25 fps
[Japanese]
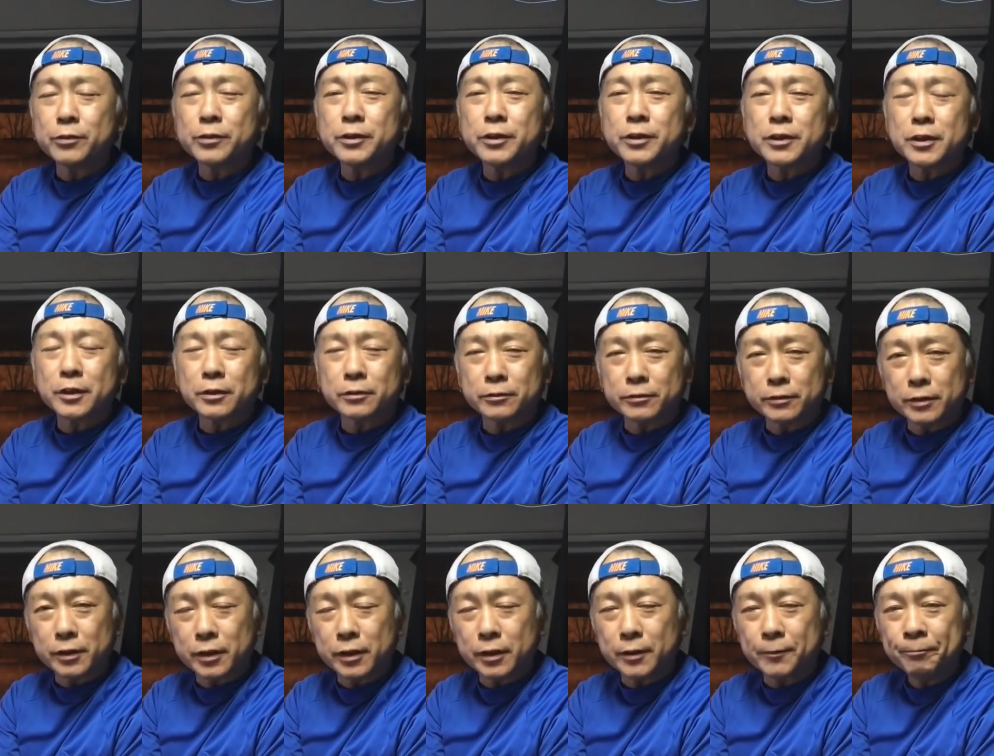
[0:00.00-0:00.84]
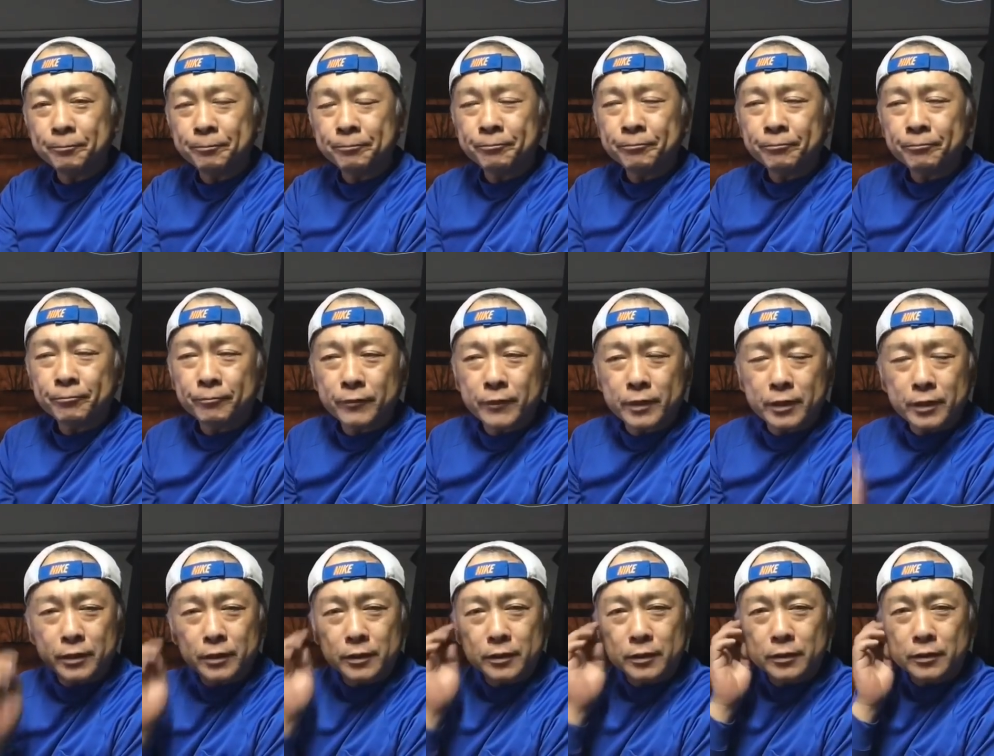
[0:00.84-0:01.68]
400で、
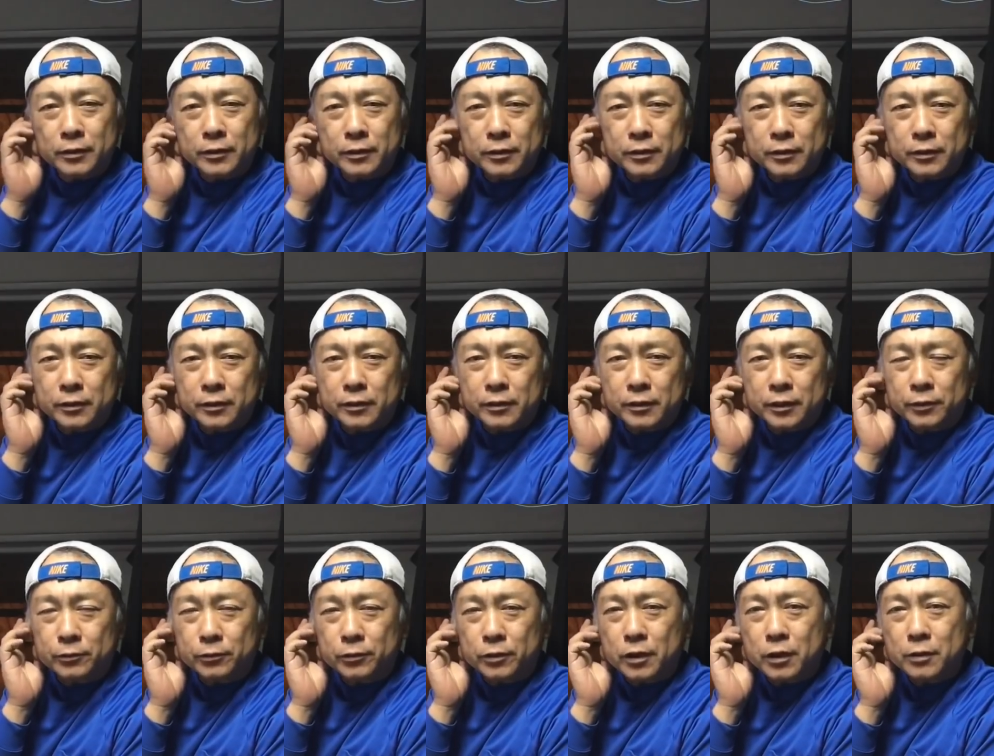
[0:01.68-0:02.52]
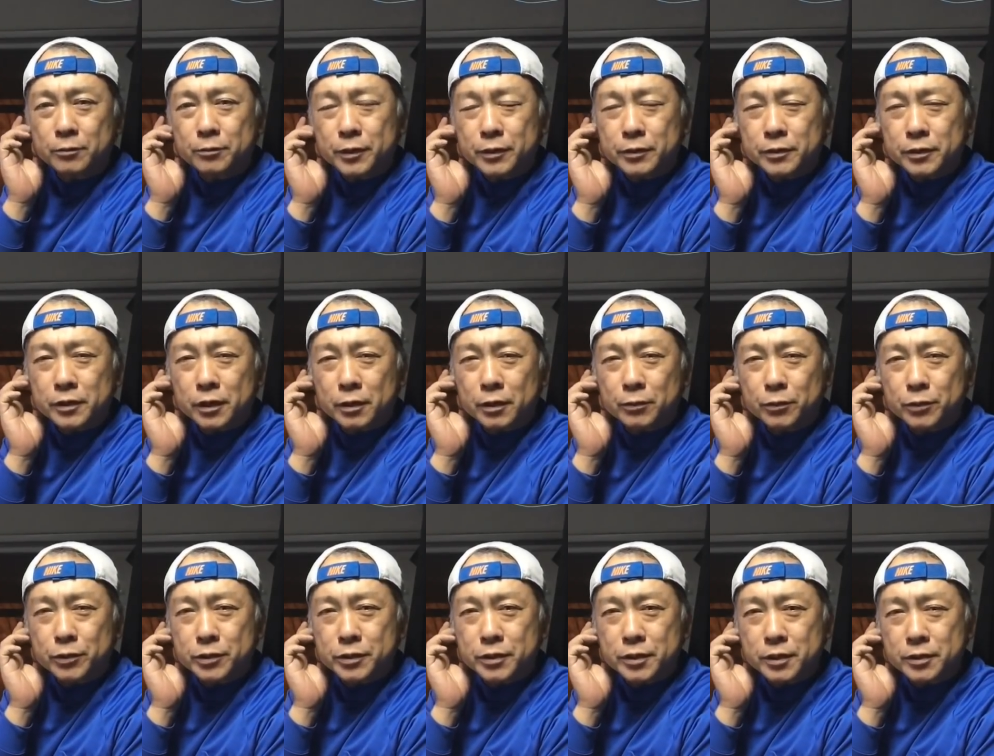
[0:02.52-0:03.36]
で、あの、頑張って手
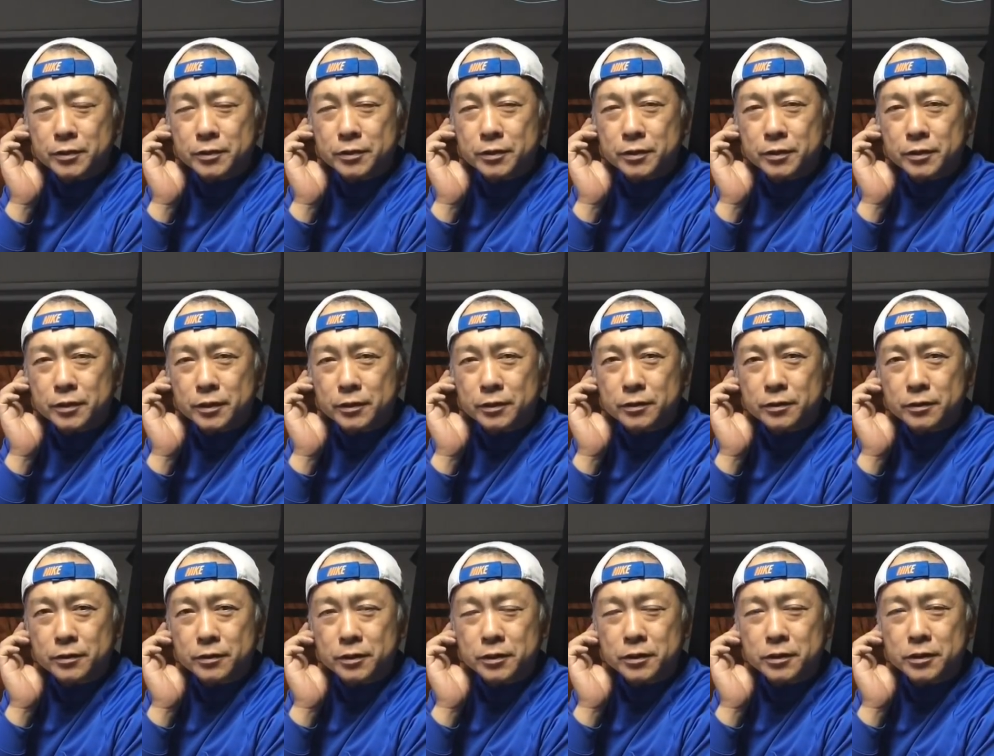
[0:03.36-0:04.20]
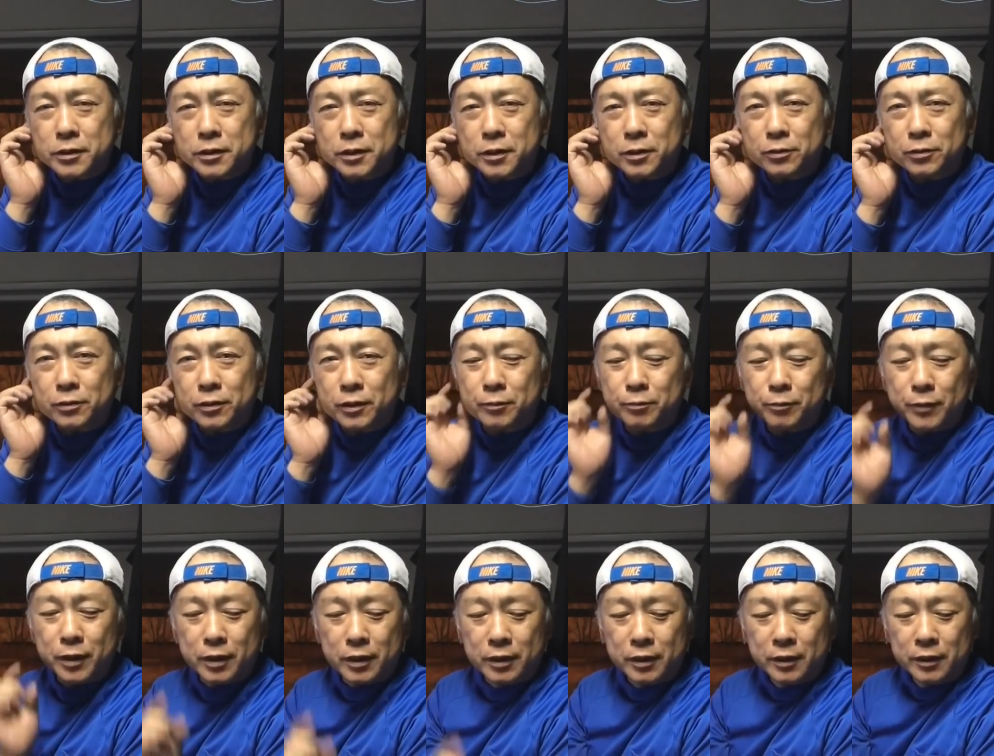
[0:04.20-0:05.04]
持ち撮影したんですね。じーっとね。
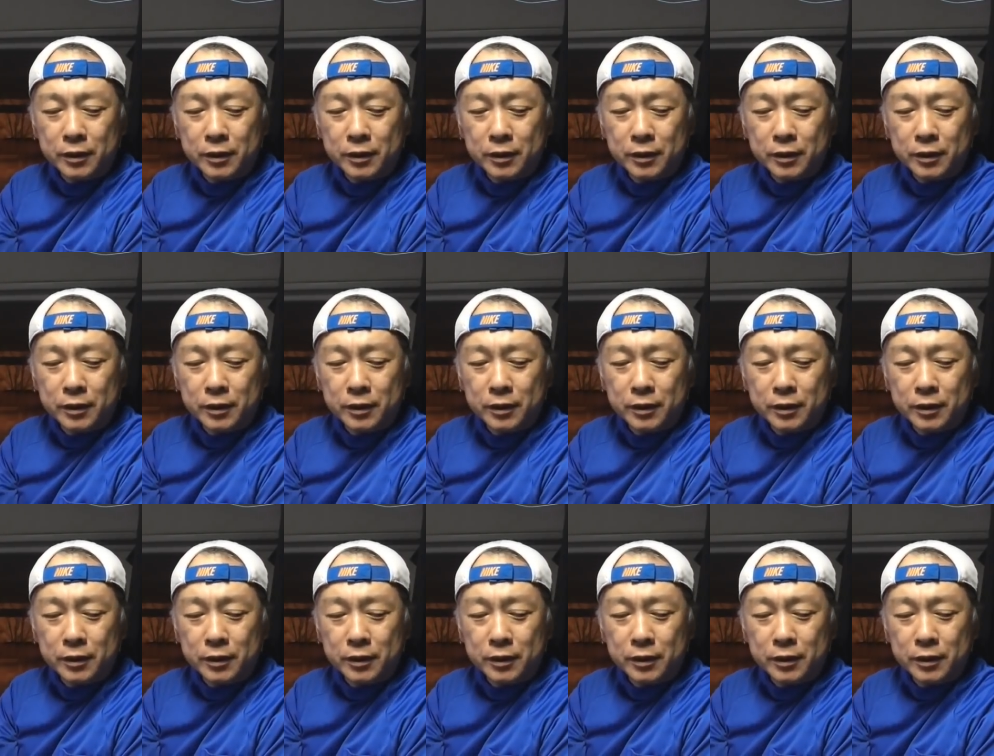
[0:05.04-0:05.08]
ま